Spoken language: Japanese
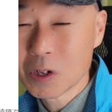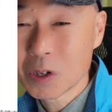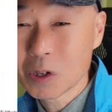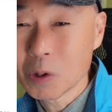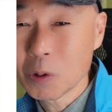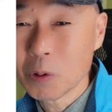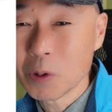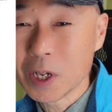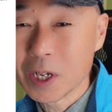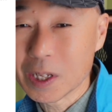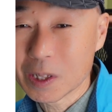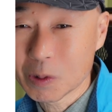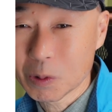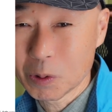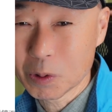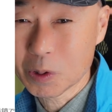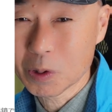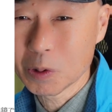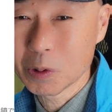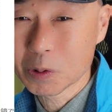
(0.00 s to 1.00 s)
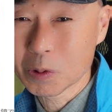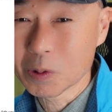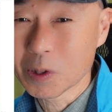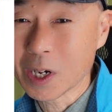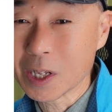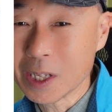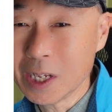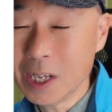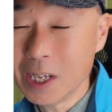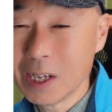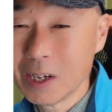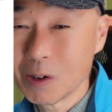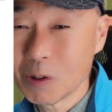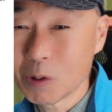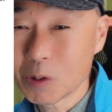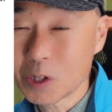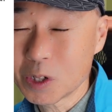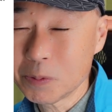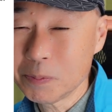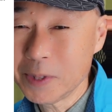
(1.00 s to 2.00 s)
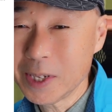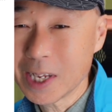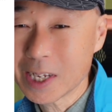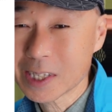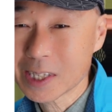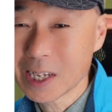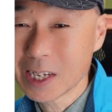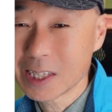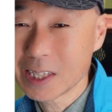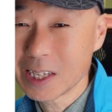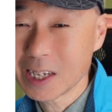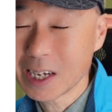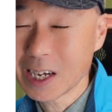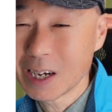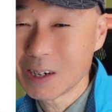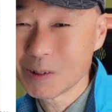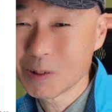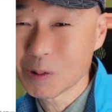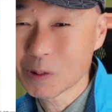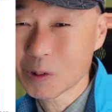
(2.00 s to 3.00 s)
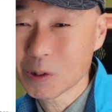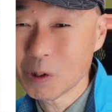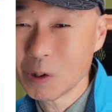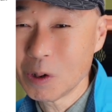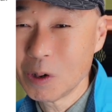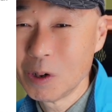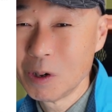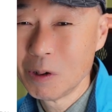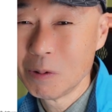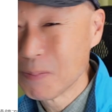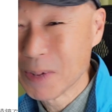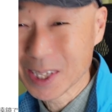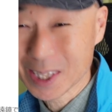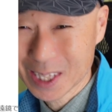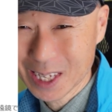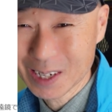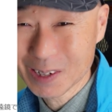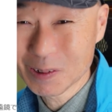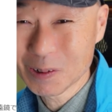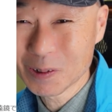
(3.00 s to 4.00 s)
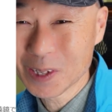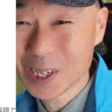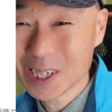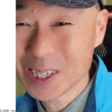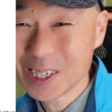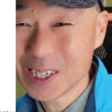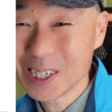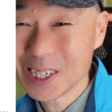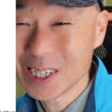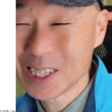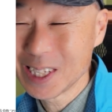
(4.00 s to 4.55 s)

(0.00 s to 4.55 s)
競泳東京とかね、星宮さんで買うのと全く同じ